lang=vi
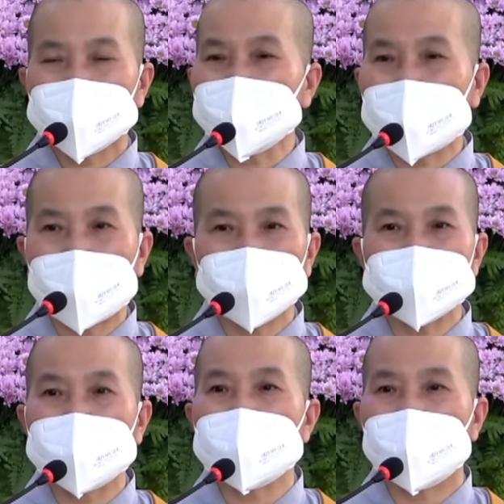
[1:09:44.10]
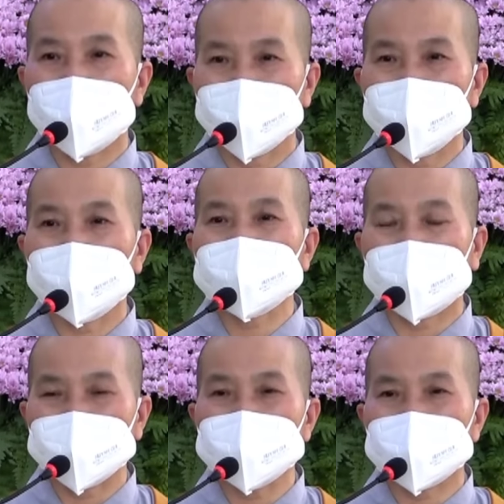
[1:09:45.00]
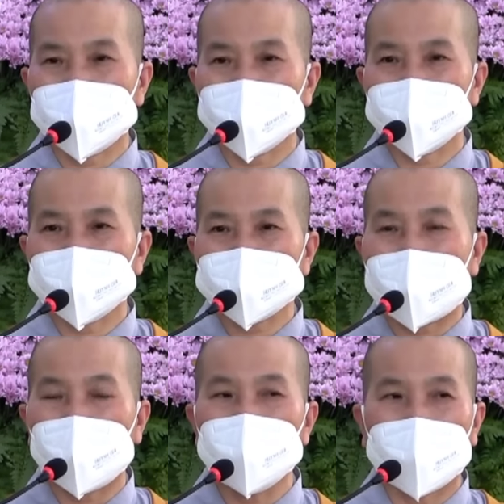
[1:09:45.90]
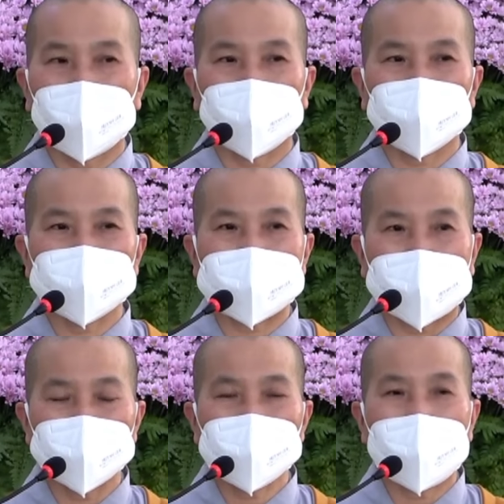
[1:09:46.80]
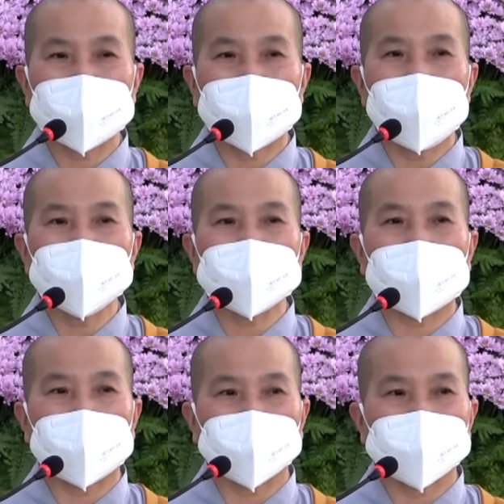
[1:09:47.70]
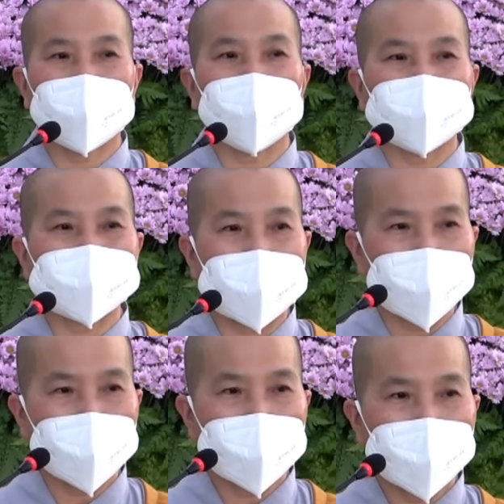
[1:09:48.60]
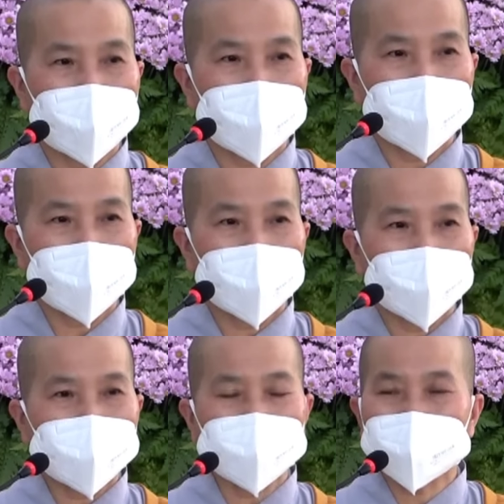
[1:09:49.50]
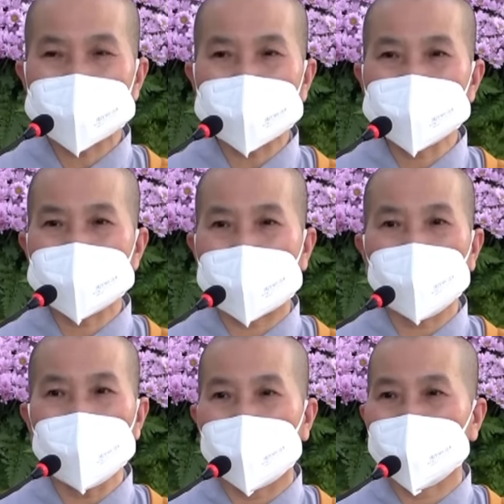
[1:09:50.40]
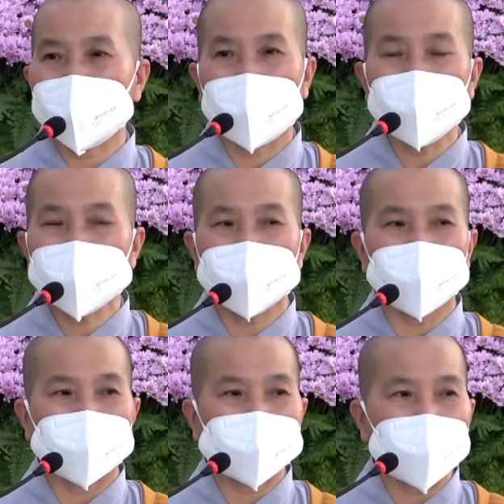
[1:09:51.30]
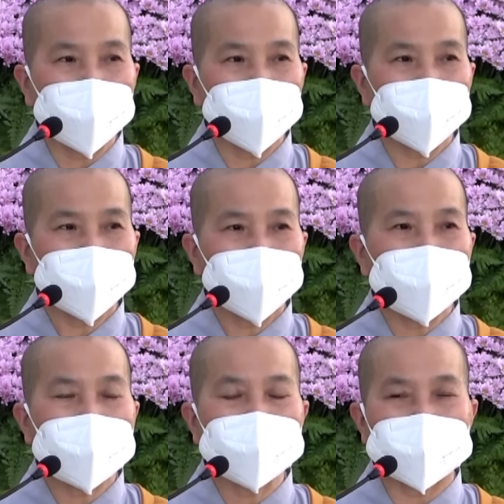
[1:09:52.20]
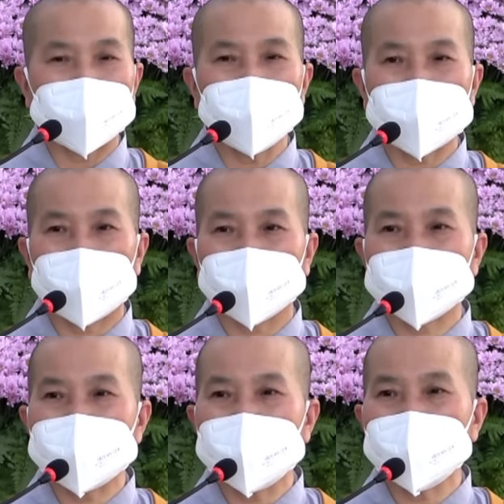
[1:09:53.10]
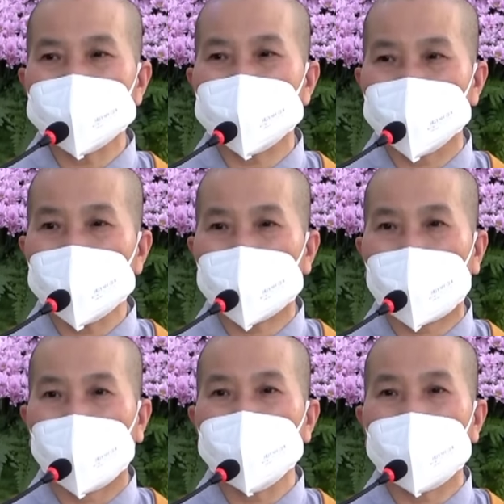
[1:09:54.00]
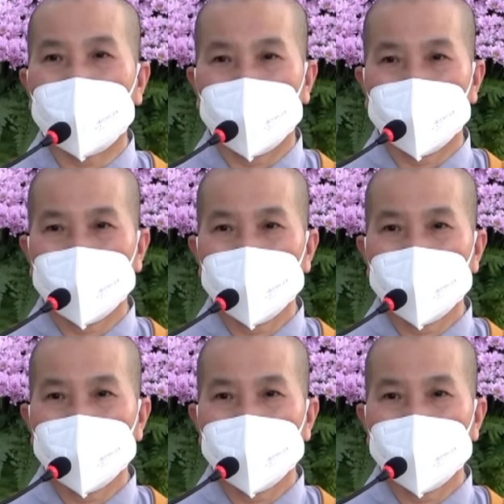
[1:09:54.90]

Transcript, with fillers: chứ tham danh lợi ở cảnh trần, đạo màu giải thoát ân cần dồi trao. Đường danh nẻo lợi lắm người trong, mê nhiễm làm chi giữa cõi hồng.